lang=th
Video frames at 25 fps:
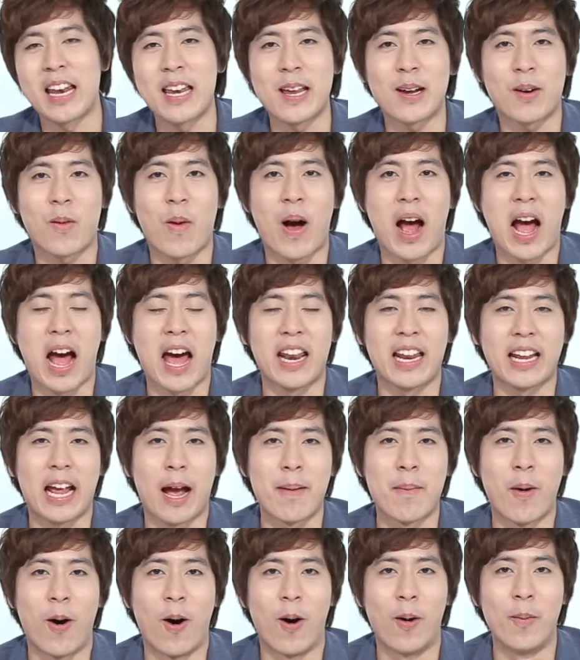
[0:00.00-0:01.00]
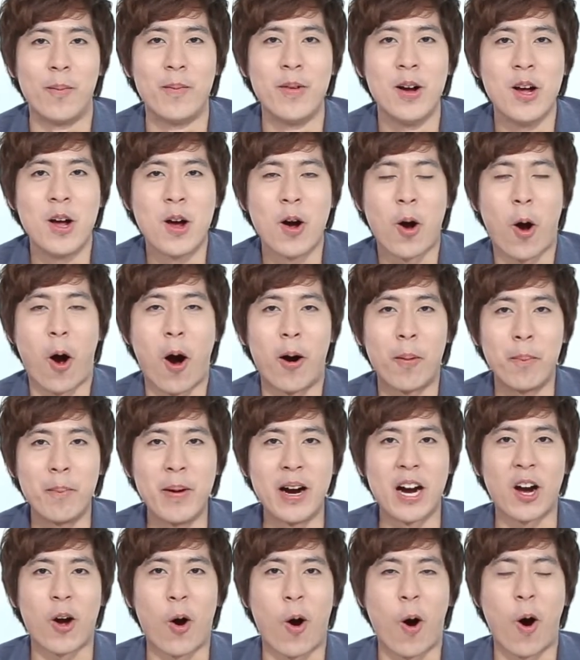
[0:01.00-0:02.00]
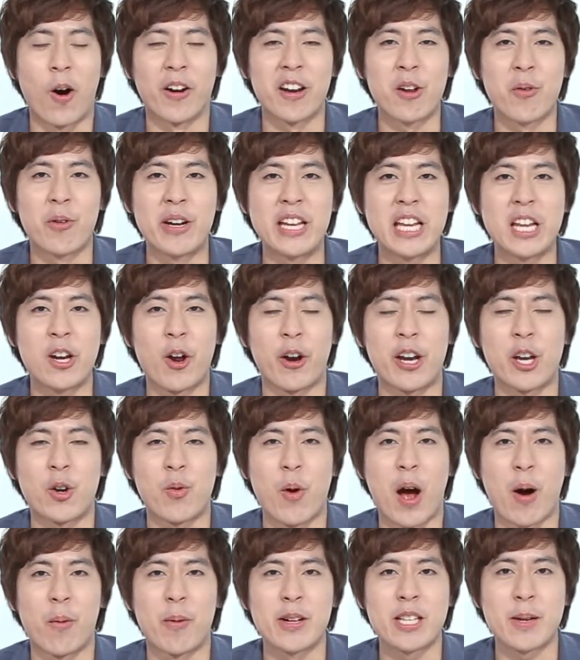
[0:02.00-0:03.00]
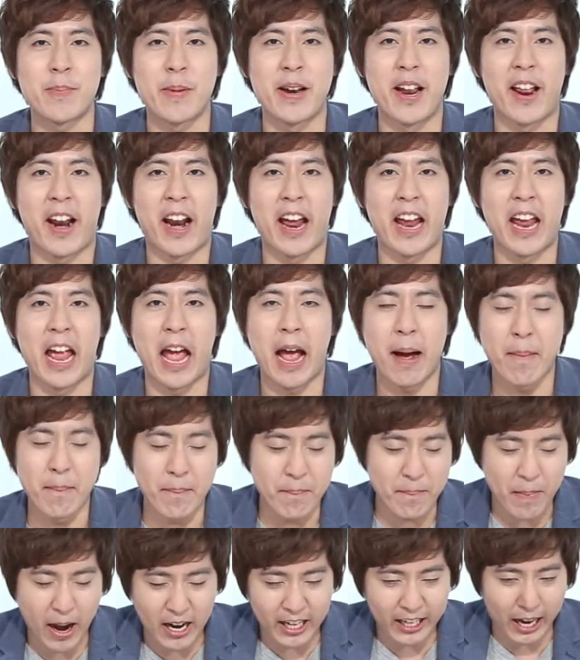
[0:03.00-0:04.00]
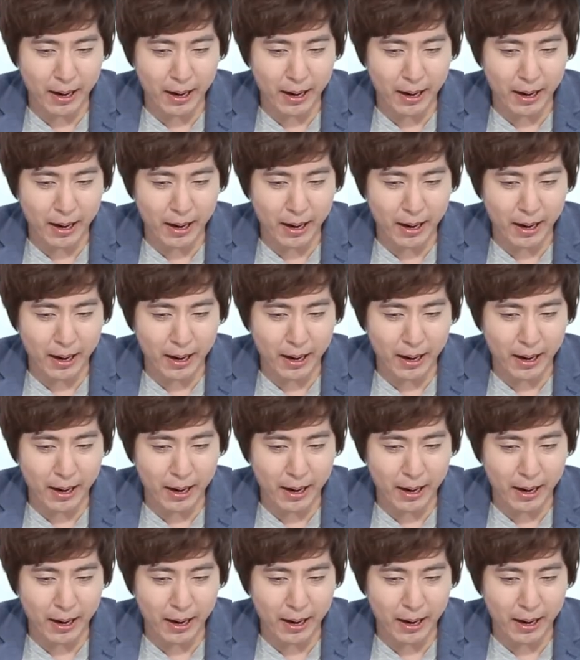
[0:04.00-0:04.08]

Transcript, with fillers: กันดีกว่านะครับ ผมขอเบิกของในวันนี้หน่อยดีกว่าว่าจะเป็นอะไรฮะมาเล